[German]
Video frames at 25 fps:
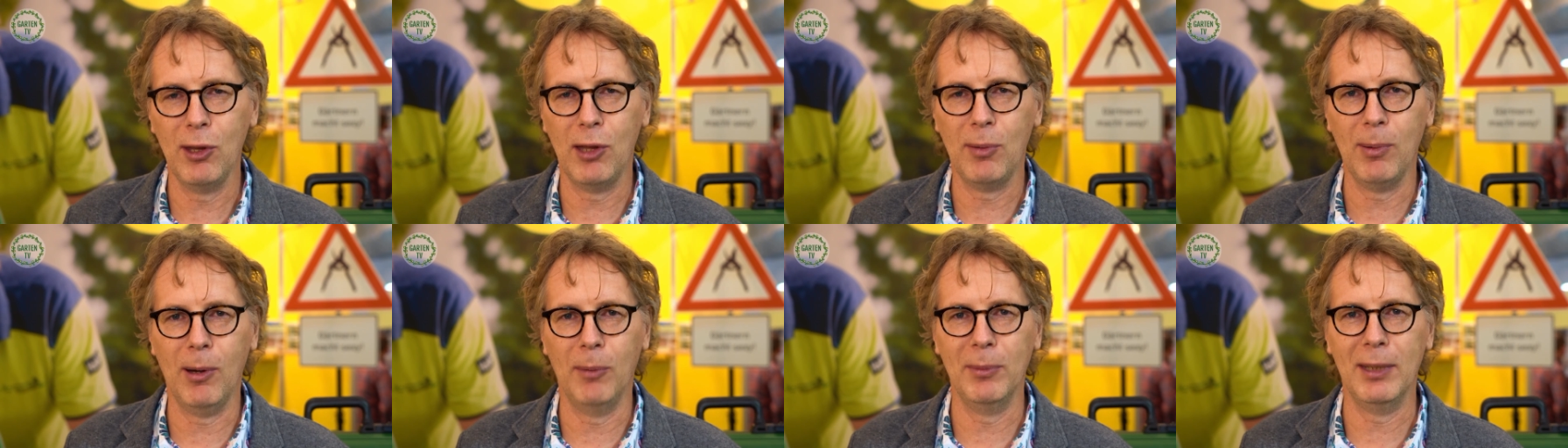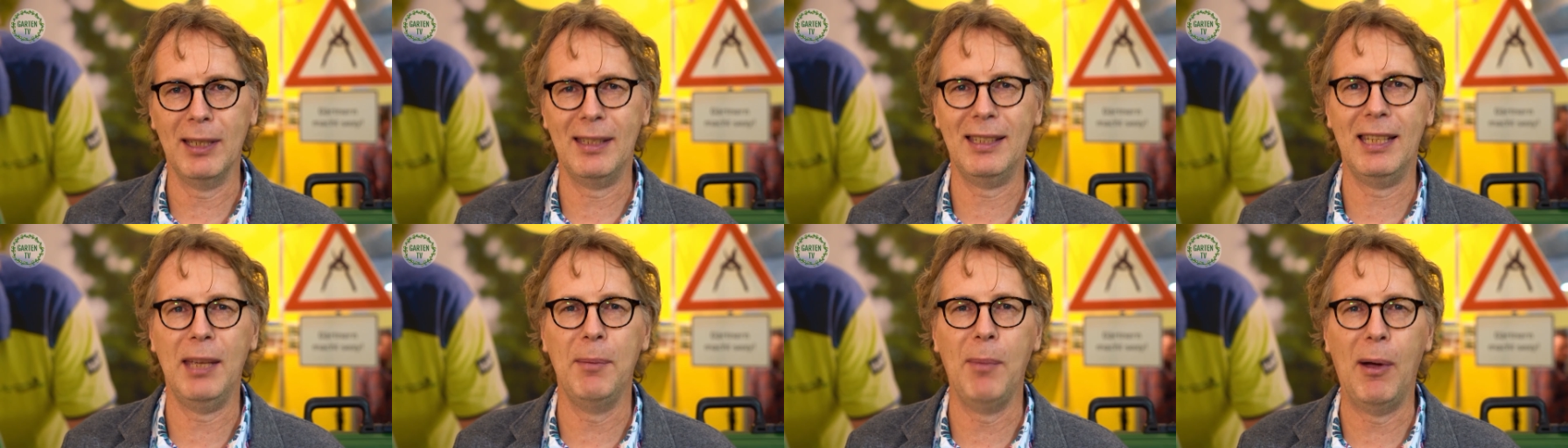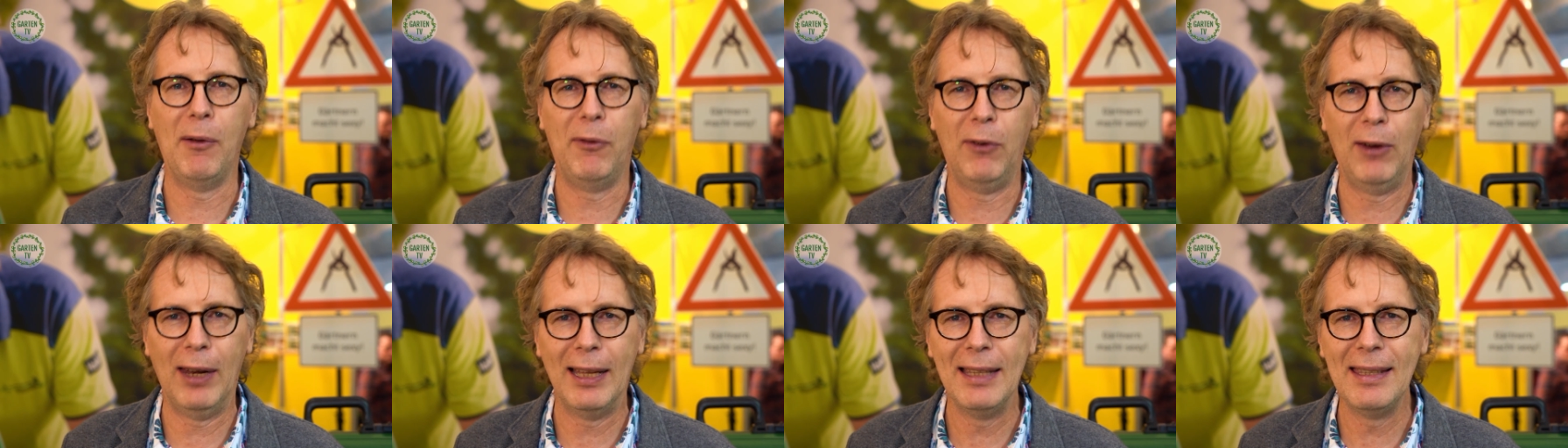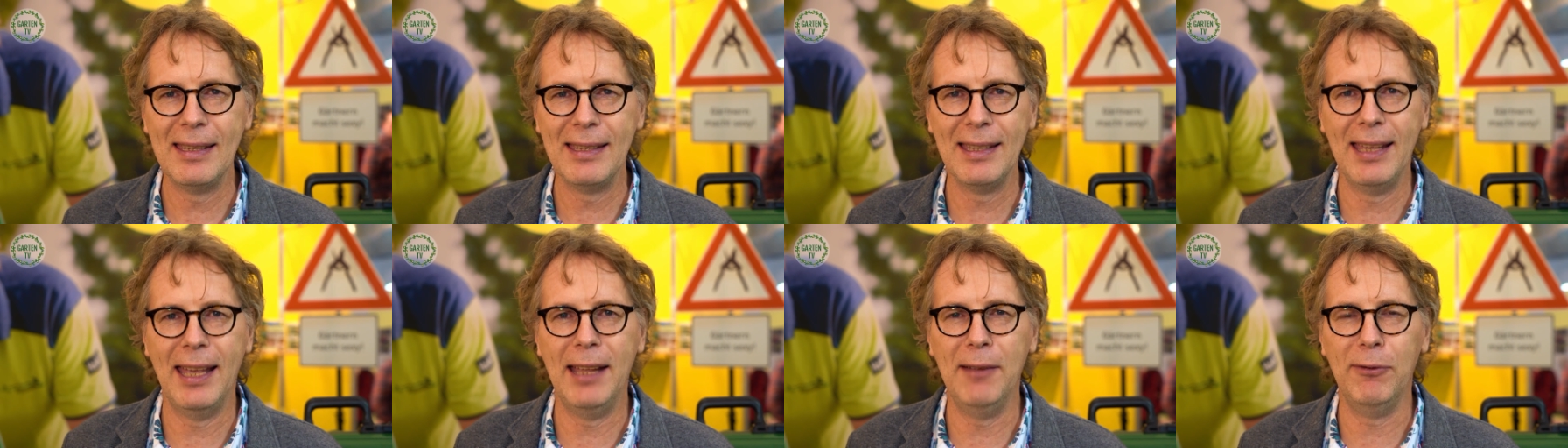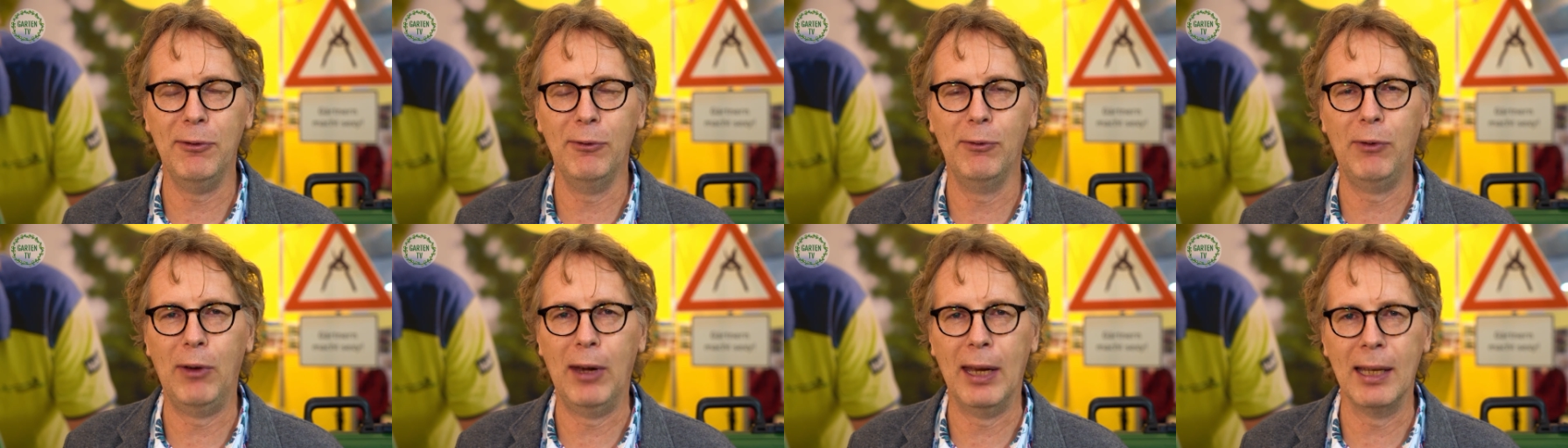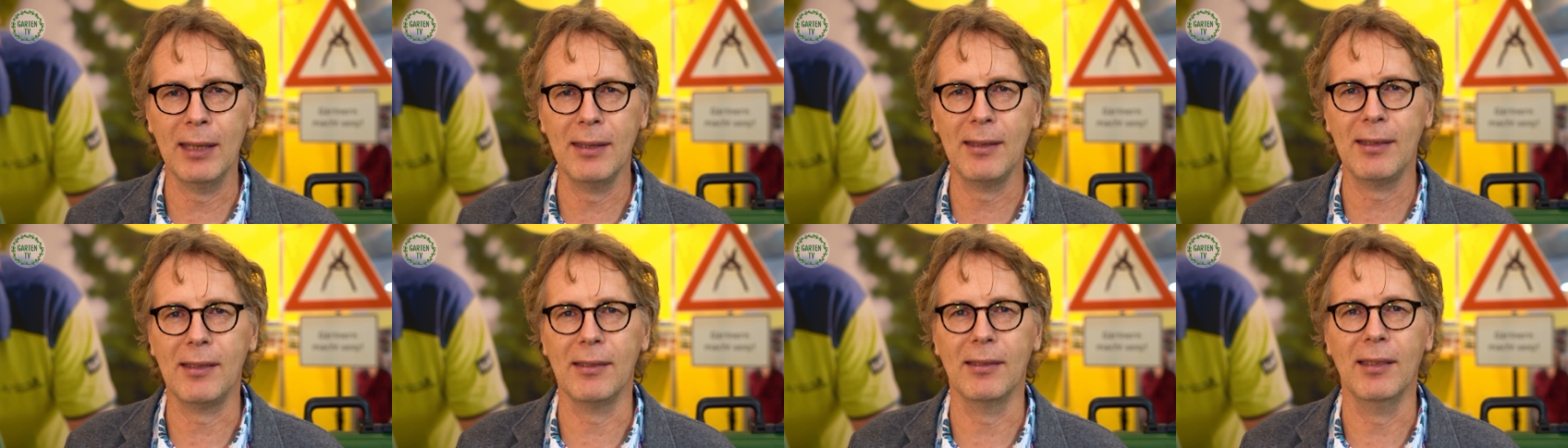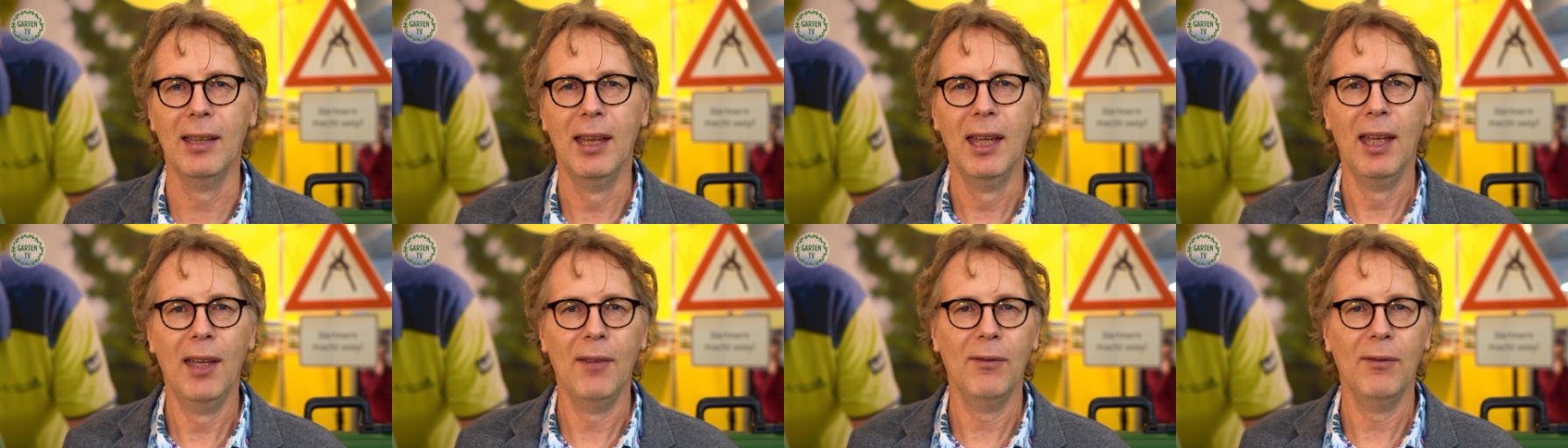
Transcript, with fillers: und zwar um das Thema Pflanzen helfen Pflanzen.